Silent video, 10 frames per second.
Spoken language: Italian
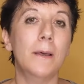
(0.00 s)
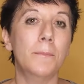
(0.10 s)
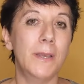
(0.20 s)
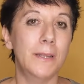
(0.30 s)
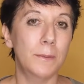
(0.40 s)
e
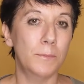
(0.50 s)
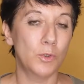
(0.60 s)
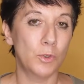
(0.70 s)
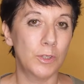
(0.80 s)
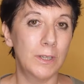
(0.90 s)
l'ambiente più
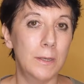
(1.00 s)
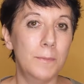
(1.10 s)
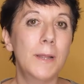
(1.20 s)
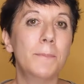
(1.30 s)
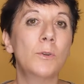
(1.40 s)

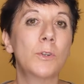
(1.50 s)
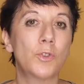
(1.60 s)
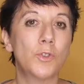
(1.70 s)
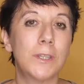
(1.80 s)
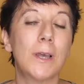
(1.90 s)
sostenibile e per una
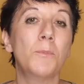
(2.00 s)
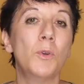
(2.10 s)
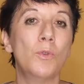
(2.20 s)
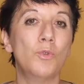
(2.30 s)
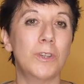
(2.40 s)
società
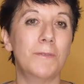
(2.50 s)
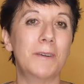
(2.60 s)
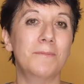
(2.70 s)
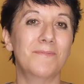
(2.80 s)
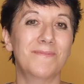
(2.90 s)
più inclusiva